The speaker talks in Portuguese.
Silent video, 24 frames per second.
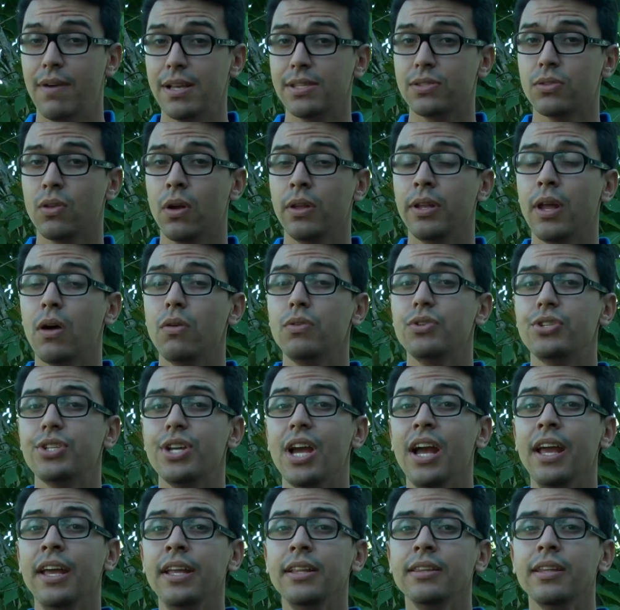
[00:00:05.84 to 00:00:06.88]
vai se tornar o
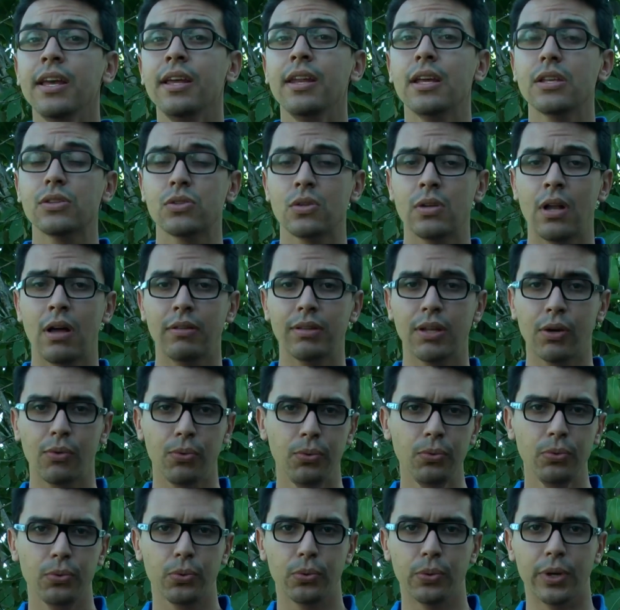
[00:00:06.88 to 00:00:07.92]
Dia Internacional da
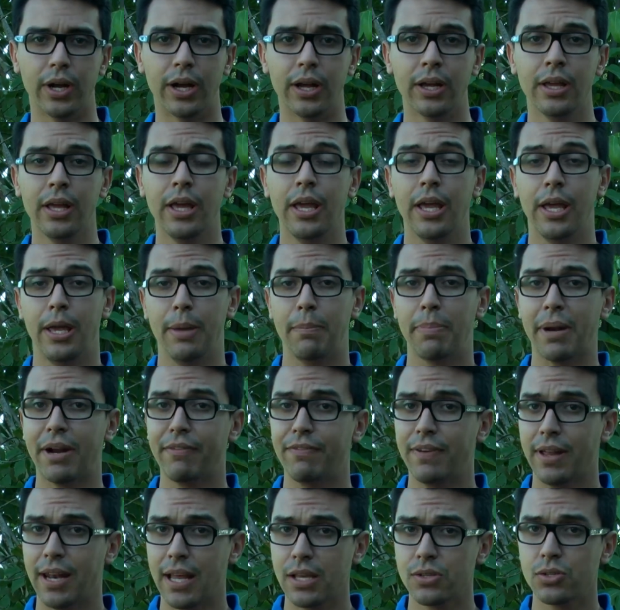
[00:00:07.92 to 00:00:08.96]
Cultura. E para
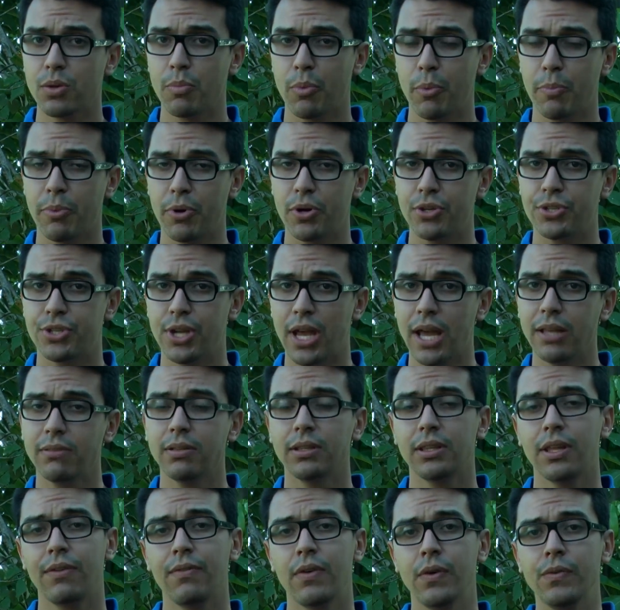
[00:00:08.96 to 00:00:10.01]
falar sobre o projeto,
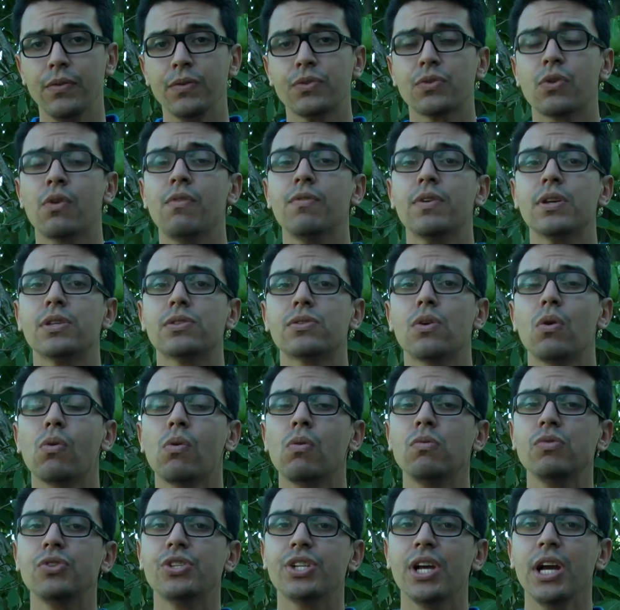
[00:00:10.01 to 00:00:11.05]
a TV UFS conversou
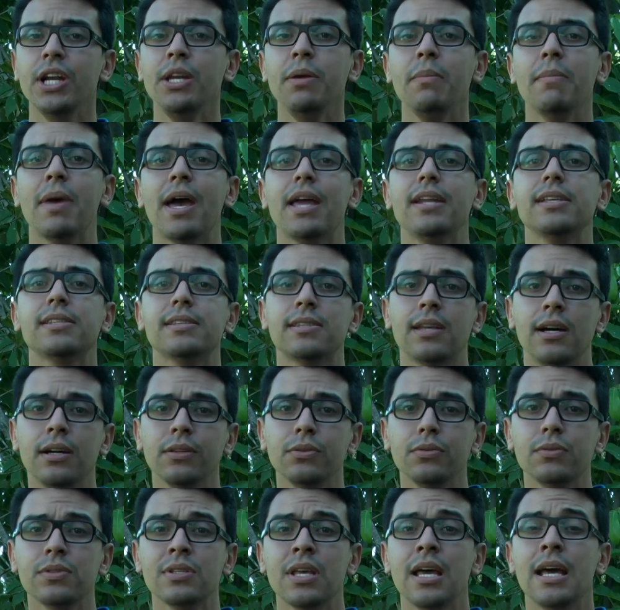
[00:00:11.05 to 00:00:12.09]
com Jane Mary
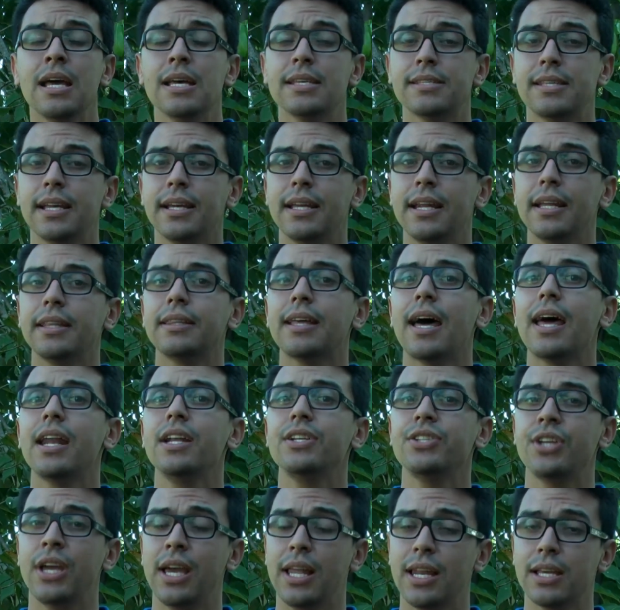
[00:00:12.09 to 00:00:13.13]
Santos,
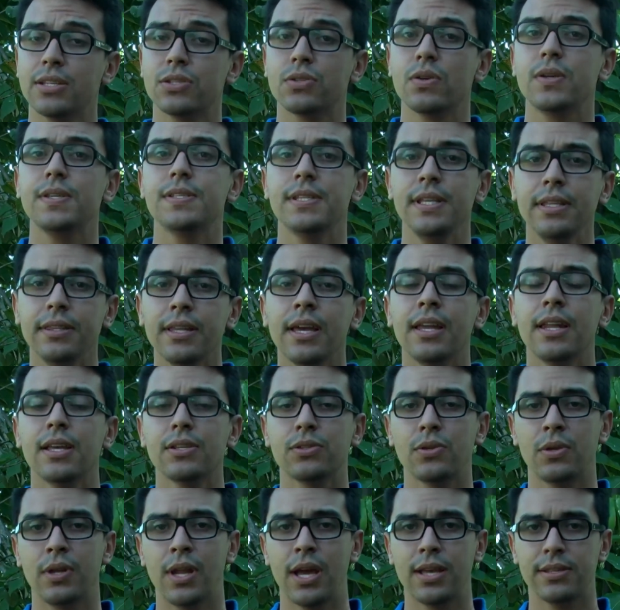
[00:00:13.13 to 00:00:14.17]
secretária de Relações
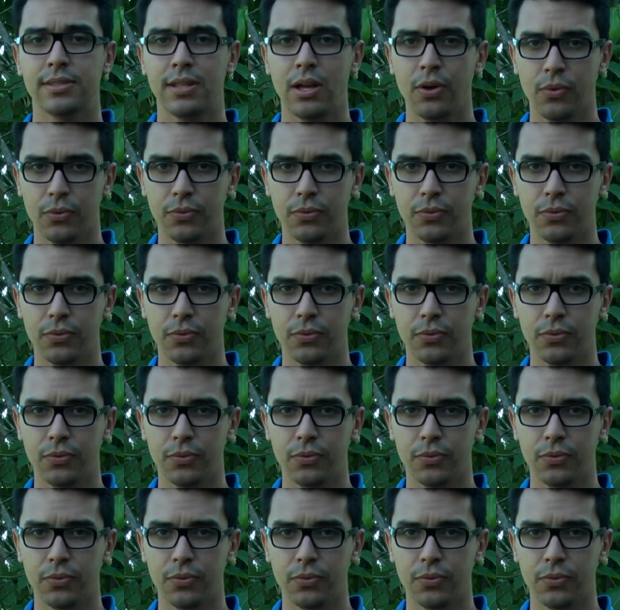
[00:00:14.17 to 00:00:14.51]
Internacionais da